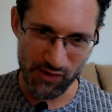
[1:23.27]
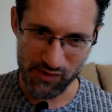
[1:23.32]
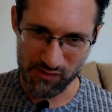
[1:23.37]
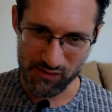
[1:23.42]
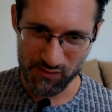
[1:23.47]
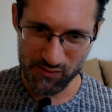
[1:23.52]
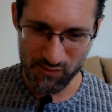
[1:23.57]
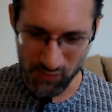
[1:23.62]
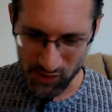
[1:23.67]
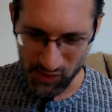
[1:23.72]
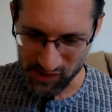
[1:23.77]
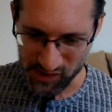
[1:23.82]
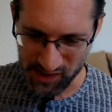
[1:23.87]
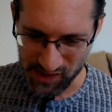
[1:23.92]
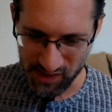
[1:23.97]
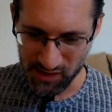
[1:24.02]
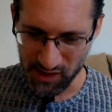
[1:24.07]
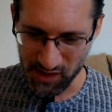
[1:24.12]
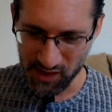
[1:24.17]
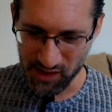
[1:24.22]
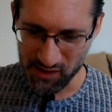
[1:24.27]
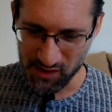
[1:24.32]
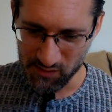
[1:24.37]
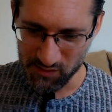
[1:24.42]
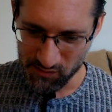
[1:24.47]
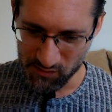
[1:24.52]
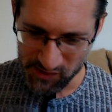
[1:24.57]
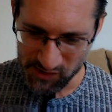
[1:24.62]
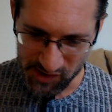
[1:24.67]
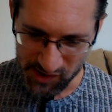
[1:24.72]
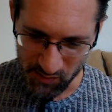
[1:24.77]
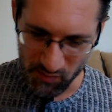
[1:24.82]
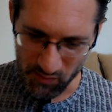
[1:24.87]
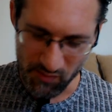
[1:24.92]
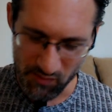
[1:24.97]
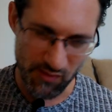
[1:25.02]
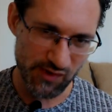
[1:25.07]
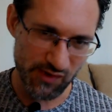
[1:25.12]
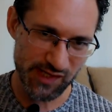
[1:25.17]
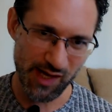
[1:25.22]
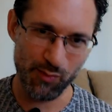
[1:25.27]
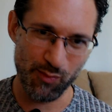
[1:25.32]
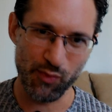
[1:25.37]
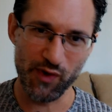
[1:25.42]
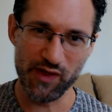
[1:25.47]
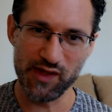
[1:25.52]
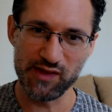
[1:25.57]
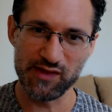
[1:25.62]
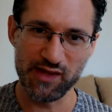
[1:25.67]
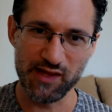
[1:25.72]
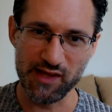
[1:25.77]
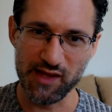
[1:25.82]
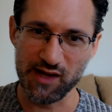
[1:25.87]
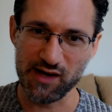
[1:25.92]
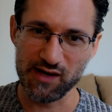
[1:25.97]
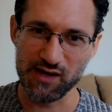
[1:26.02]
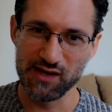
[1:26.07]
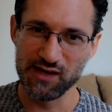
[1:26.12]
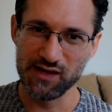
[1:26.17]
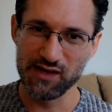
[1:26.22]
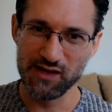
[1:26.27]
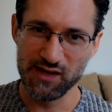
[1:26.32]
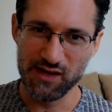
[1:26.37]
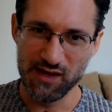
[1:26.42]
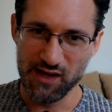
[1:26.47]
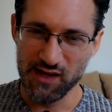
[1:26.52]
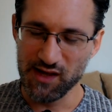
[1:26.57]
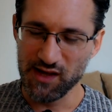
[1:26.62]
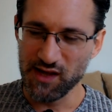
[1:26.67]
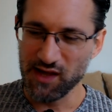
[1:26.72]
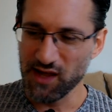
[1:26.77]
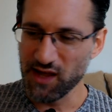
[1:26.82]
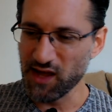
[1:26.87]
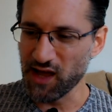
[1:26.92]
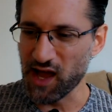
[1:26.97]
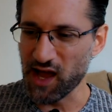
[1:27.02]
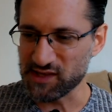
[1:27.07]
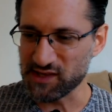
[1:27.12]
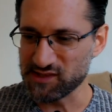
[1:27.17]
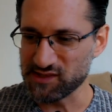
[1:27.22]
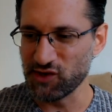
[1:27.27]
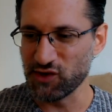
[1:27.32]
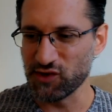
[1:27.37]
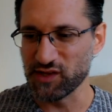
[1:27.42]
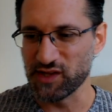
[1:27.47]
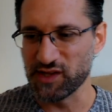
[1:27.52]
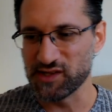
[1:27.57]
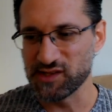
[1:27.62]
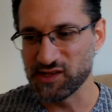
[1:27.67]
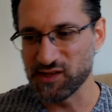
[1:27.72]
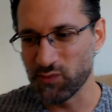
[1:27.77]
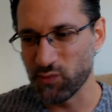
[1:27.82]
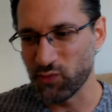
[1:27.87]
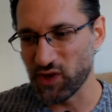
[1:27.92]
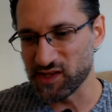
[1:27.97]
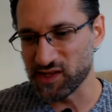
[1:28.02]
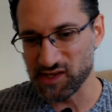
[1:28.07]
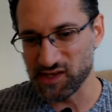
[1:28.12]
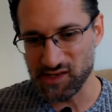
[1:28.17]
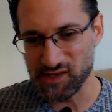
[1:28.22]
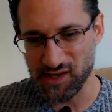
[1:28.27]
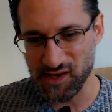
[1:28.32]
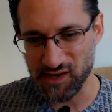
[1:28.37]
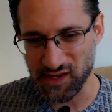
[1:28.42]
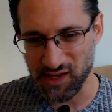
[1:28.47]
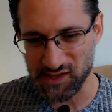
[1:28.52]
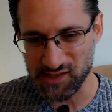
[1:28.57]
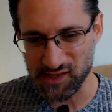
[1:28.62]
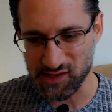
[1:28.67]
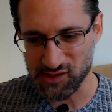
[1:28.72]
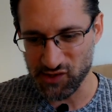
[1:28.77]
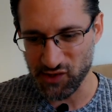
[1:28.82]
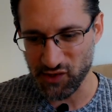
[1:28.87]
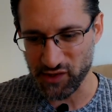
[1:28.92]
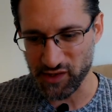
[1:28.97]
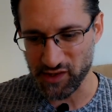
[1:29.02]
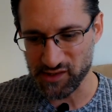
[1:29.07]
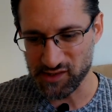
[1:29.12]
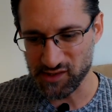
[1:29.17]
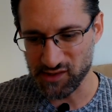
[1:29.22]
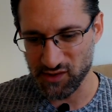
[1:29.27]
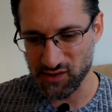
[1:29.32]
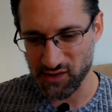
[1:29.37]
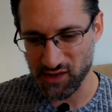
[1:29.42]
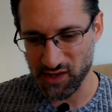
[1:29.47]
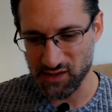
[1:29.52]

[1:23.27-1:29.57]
por, sentir, o sea, puede tener acciones, puede hacer ciertas acciones. ¿Ok?